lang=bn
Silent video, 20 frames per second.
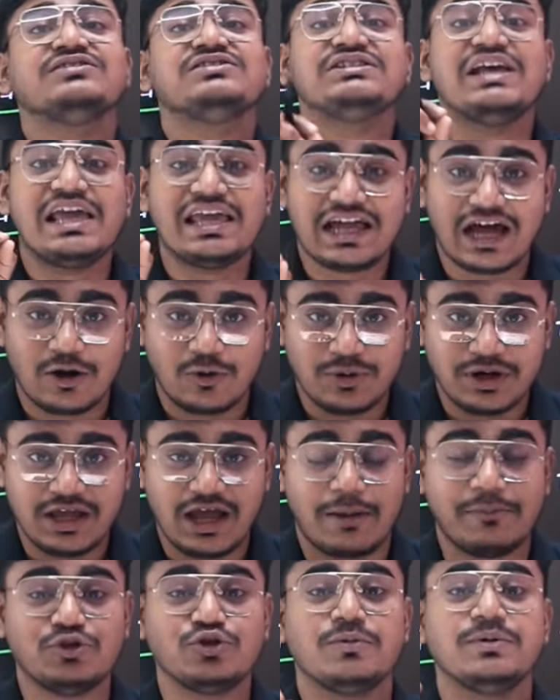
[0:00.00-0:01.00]
সেই কারণে
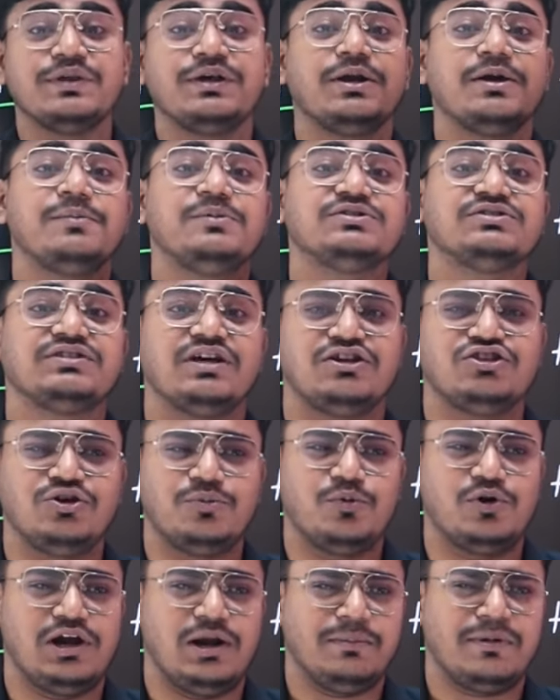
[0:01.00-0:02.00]
আমি তোমাদেরকে বিস্তারিত
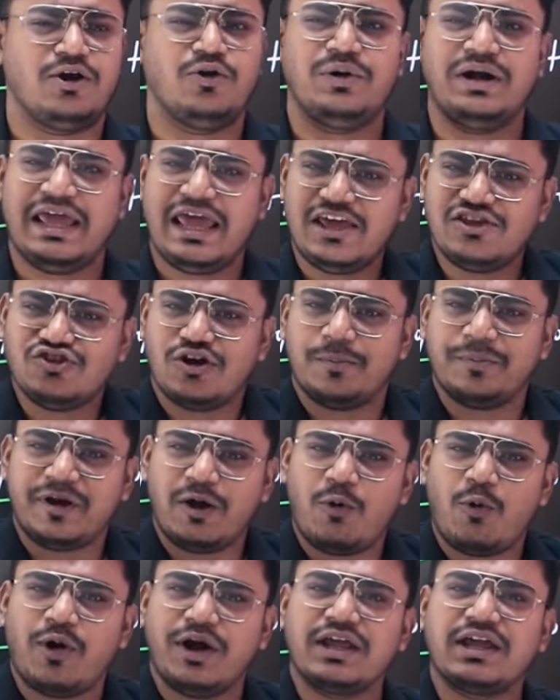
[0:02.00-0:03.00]
বললাম কারণ এই
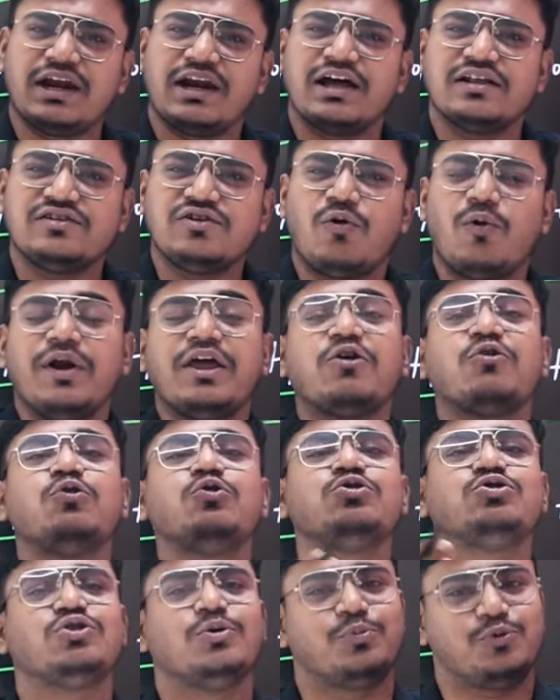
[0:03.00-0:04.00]
জবটাও অনেকের কাছে অনেক
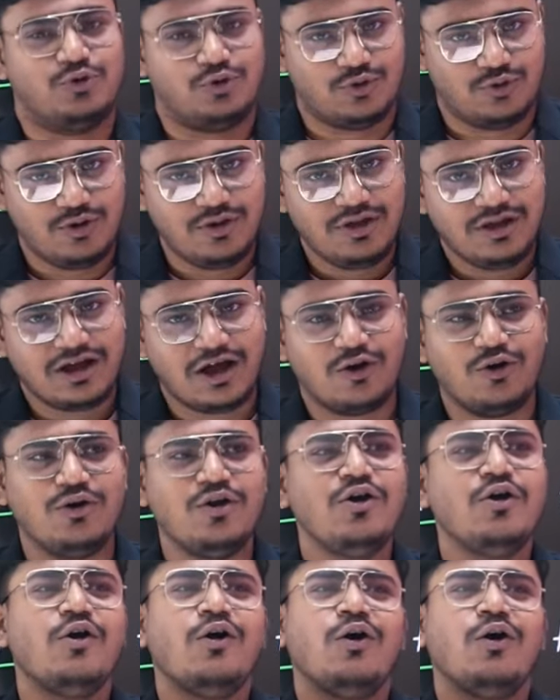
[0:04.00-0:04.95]
গুরুত্বপূর্ণ কারণ